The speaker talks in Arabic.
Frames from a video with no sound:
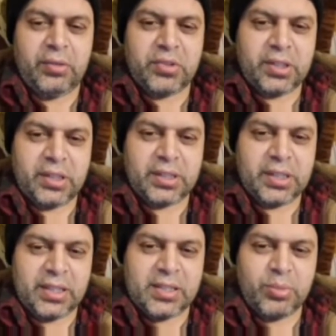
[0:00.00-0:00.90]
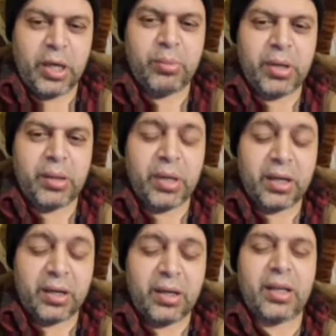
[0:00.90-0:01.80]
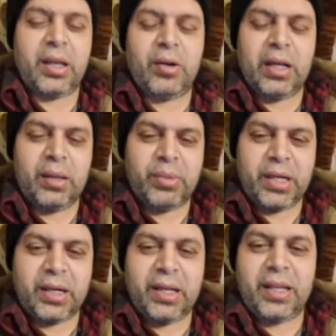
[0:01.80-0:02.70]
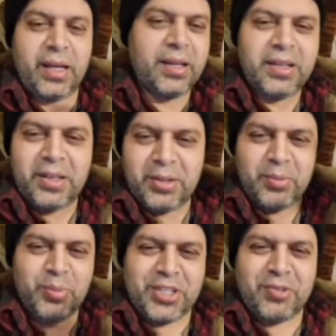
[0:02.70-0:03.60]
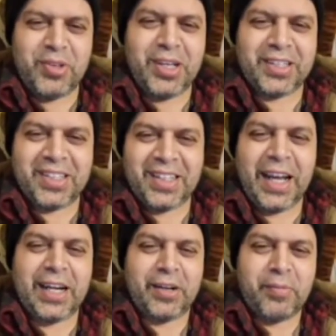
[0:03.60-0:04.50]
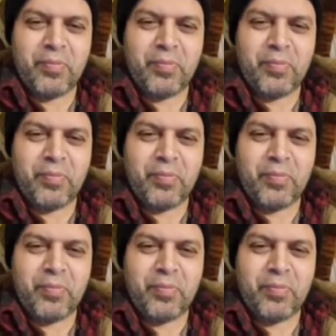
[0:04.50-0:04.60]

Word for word: افتكرت كان اسمها براية ولا براية مش فاكر يعني